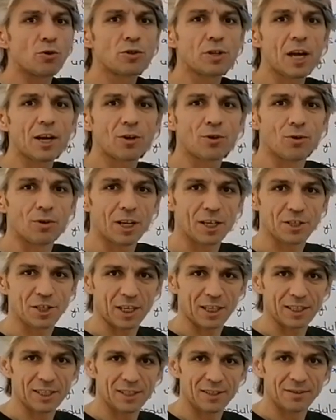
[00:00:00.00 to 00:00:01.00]
özerk olacak.
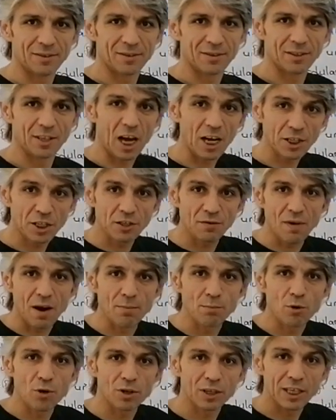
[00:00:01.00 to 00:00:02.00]

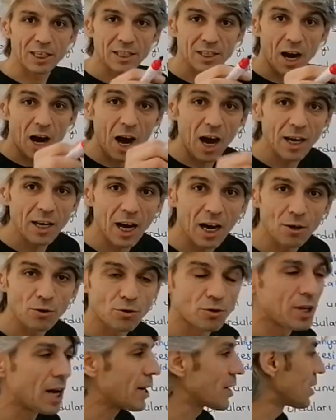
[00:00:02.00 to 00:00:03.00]
Nahçıvan bölgesi hala
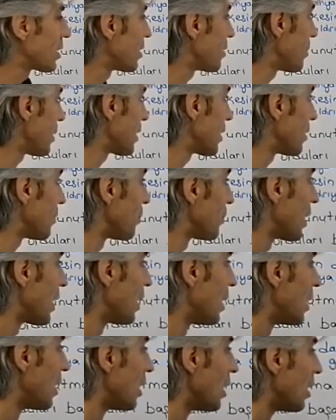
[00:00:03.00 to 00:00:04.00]
özerktir bakın.
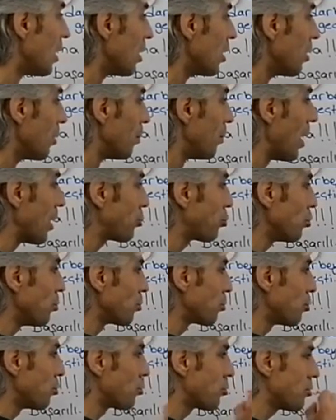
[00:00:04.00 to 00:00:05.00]

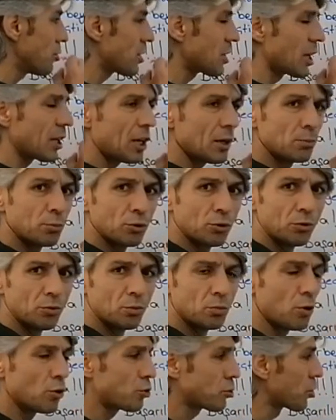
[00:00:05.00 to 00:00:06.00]
Batum Gürcistan'a
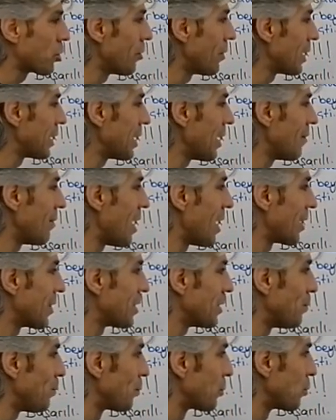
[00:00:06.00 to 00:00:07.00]
bu Moskova'da
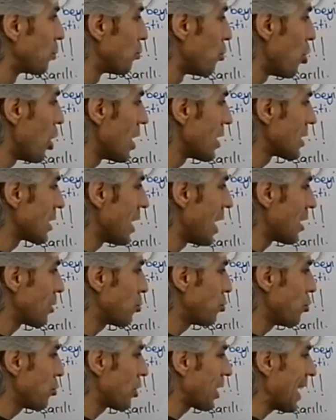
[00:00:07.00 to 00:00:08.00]
vardı.
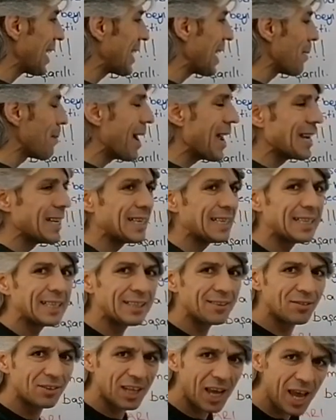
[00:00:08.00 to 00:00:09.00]
Boğazlar Türk
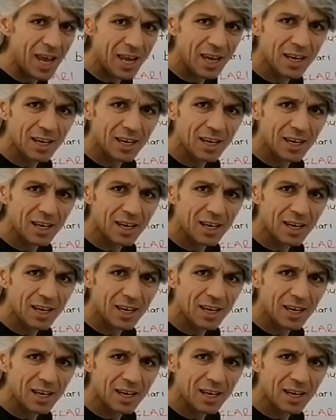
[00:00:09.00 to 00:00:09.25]
egemenliğinde